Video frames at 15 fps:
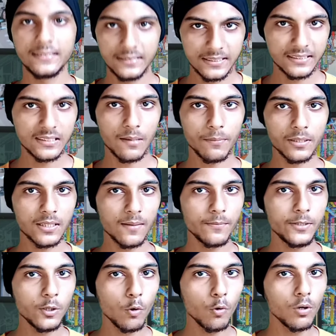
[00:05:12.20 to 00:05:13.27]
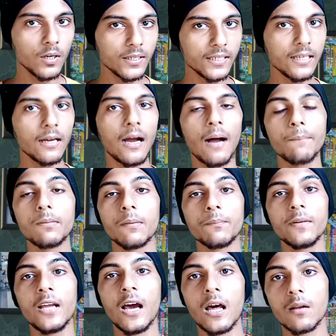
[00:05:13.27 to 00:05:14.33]
जिसका मतलब ये होगा कि आप
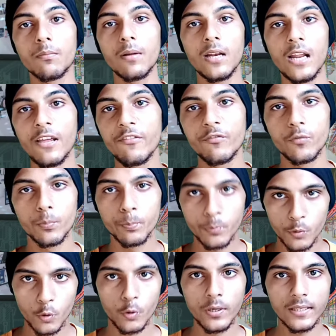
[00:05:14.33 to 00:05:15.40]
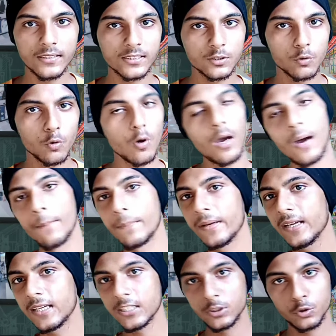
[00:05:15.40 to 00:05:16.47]
अपने हर्बल लाइफ प्रोडक्ट्स को
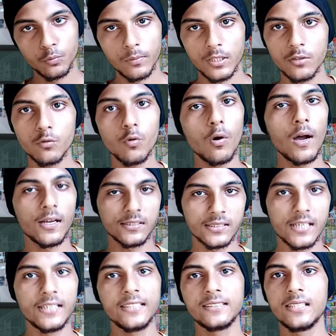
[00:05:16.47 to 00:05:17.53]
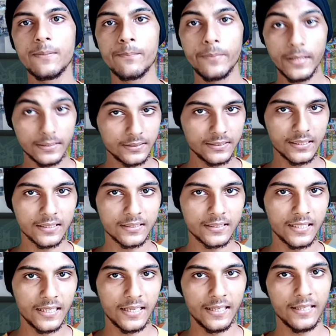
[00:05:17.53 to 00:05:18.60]
अपने कस्टमर्स को आसानी से बेच
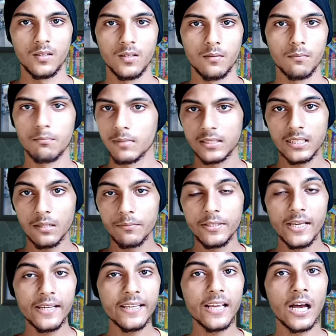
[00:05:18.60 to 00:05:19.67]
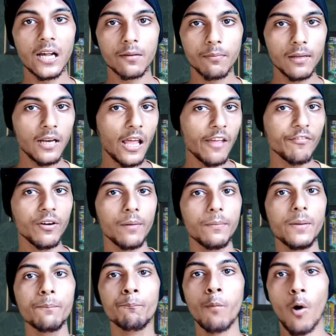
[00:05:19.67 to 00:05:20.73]
सकते हैं मतलब ये कि हर्बल लाइफ
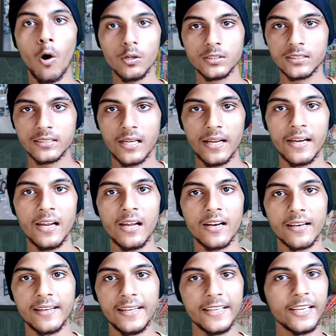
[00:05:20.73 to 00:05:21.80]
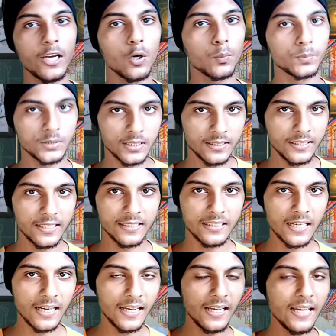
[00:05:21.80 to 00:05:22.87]
हमें बहुत सारे अर्निंग के ऑप्शन
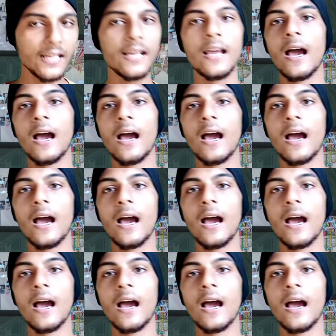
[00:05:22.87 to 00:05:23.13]
देता है